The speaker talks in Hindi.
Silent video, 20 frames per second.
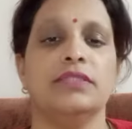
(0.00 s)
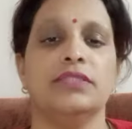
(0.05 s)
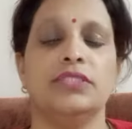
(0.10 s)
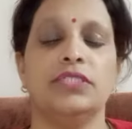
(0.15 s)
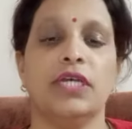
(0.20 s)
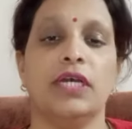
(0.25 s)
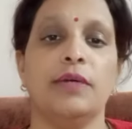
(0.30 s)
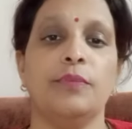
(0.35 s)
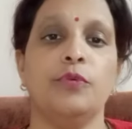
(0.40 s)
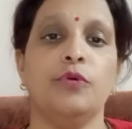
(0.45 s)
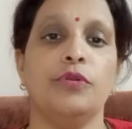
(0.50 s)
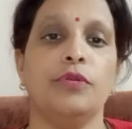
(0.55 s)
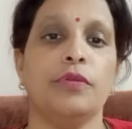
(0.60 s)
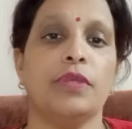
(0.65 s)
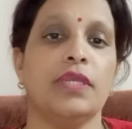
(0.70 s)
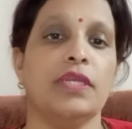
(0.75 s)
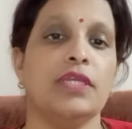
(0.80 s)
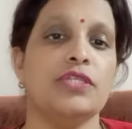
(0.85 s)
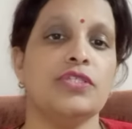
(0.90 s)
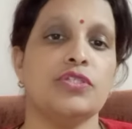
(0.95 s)
जब
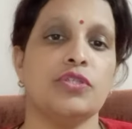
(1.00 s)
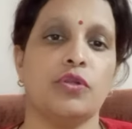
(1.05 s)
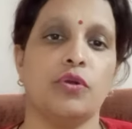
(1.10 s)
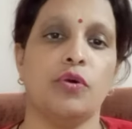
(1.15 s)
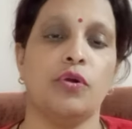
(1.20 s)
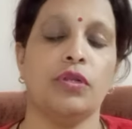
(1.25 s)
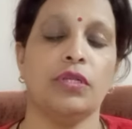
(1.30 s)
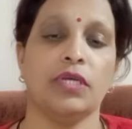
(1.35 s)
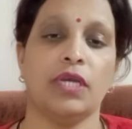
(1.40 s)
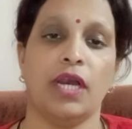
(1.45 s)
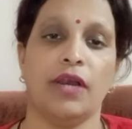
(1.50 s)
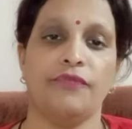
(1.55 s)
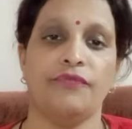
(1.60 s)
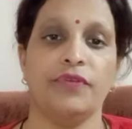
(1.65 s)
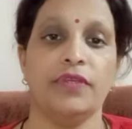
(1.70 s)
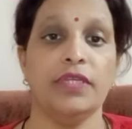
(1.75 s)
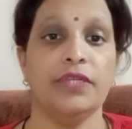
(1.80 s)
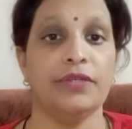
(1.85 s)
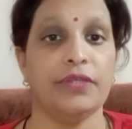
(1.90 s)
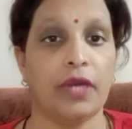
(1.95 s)
उनकी स्लॉट
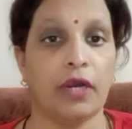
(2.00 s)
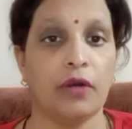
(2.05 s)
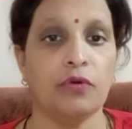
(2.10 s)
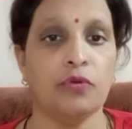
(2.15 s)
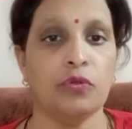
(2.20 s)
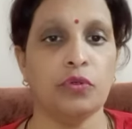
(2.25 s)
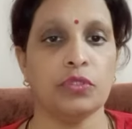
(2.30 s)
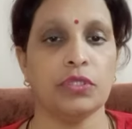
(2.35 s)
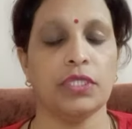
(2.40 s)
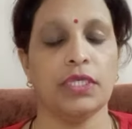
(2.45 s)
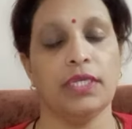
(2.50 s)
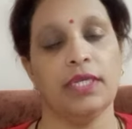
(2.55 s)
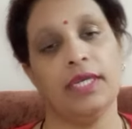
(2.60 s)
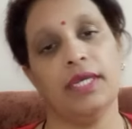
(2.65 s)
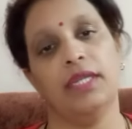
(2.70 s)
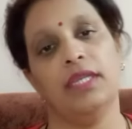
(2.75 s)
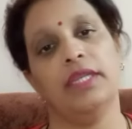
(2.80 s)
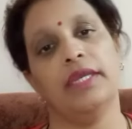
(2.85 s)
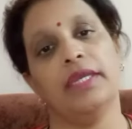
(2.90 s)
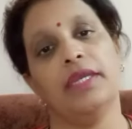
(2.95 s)
काफ़ी डाउन होती
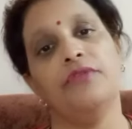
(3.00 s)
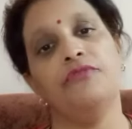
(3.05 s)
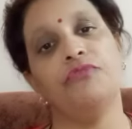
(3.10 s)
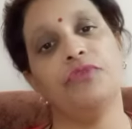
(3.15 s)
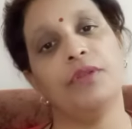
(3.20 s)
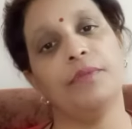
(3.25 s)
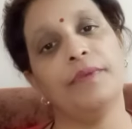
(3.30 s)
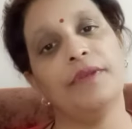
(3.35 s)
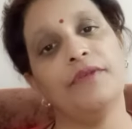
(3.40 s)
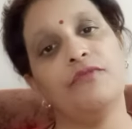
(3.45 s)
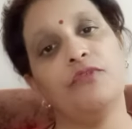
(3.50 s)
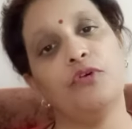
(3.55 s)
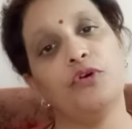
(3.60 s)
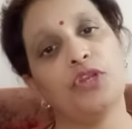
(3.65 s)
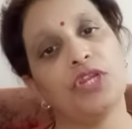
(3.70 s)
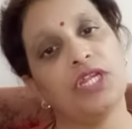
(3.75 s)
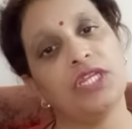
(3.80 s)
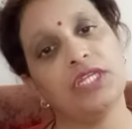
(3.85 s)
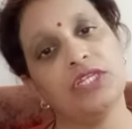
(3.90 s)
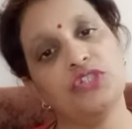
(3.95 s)
है लेकिन फिर भी वो
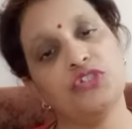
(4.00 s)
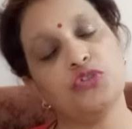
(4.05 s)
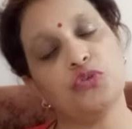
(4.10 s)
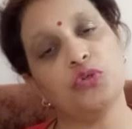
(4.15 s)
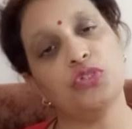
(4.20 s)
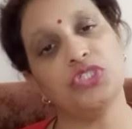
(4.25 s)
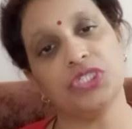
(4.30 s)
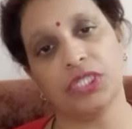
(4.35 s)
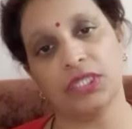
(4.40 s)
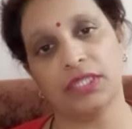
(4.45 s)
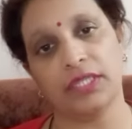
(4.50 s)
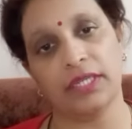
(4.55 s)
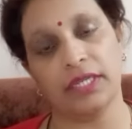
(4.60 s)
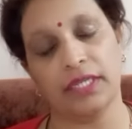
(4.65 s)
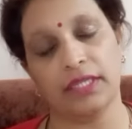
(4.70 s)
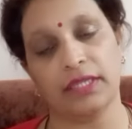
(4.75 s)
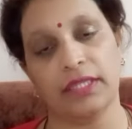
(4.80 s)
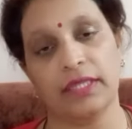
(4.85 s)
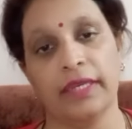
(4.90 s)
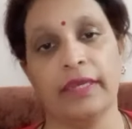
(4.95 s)
रनिंग शो चलते
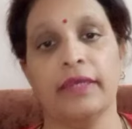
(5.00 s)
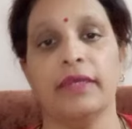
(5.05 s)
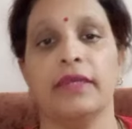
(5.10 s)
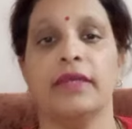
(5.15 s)
रहते हैं